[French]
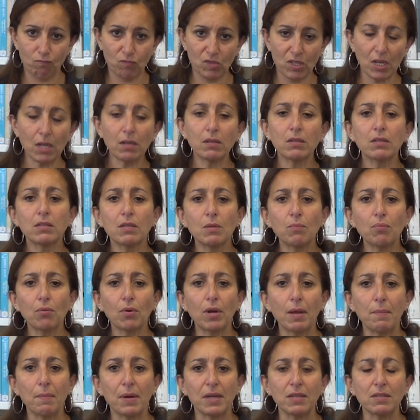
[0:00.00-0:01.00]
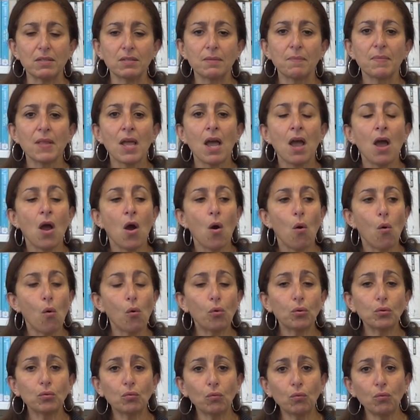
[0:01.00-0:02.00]
Ça, c'est pour la base.
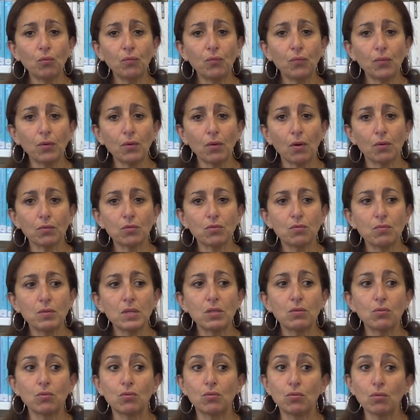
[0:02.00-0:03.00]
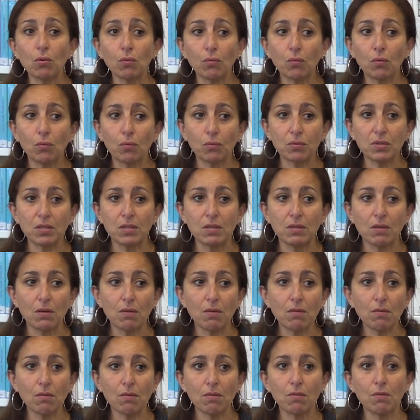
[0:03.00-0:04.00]
On retrouve ensuite sur le
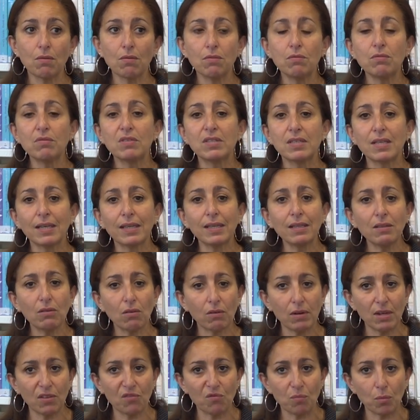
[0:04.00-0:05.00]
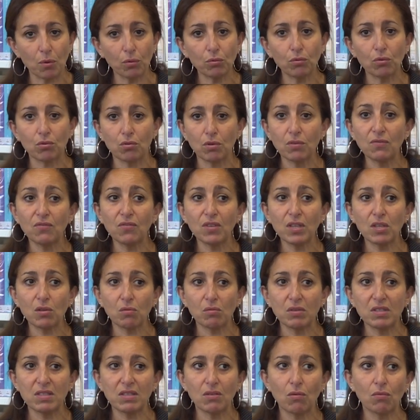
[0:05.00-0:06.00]
continent euh, une série d'enlèvements de jeunes filles
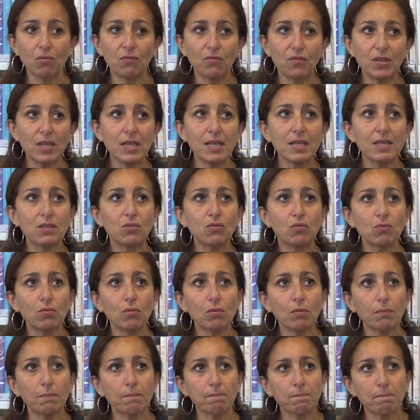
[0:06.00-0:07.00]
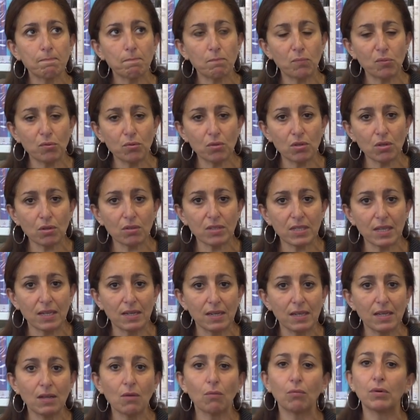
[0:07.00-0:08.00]
qui ont été enlevées et sur plusieurs
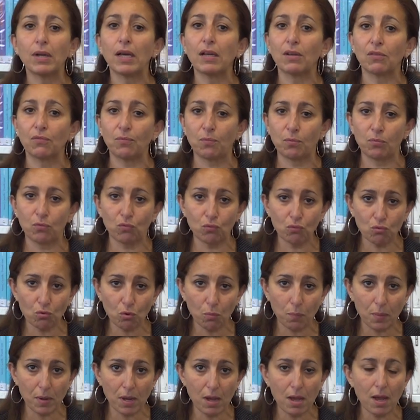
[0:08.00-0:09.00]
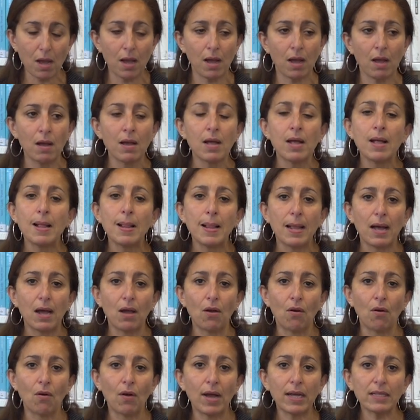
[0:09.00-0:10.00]
années, on n'arrive toujours pas à
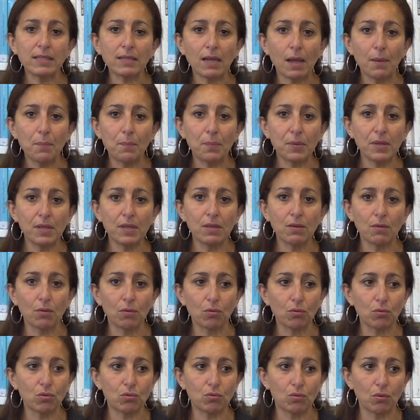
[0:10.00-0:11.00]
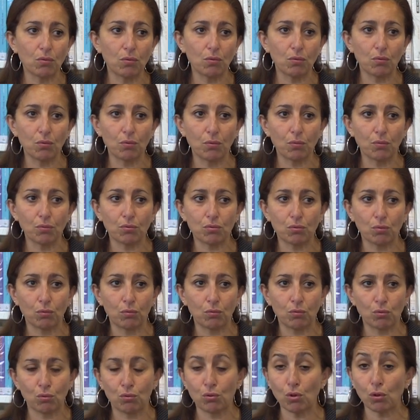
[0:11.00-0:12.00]
euh, attraper
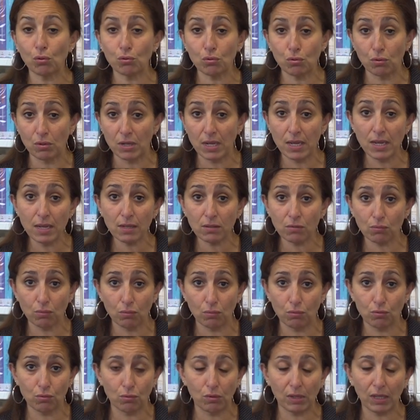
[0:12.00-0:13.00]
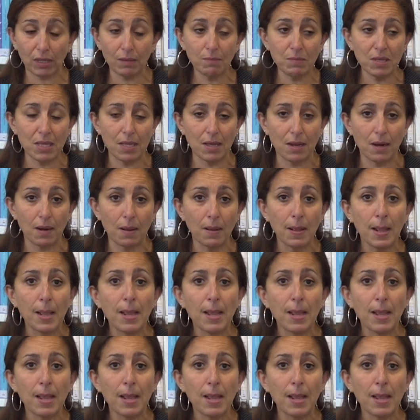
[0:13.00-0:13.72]
ce, tortionnaire, ce criminel.